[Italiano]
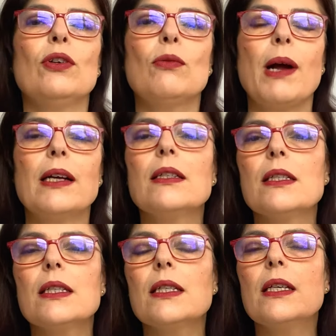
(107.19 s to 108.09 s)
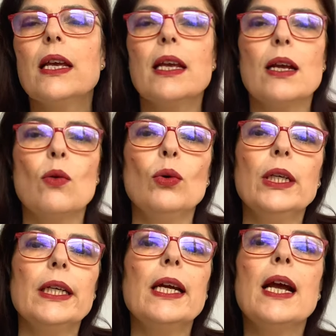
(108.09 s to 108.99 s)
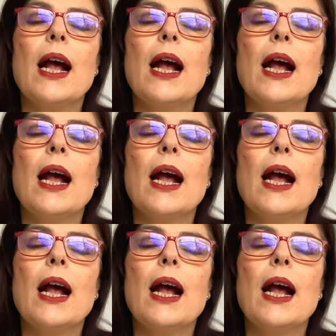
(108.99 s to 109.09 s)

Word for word: romanzi e qui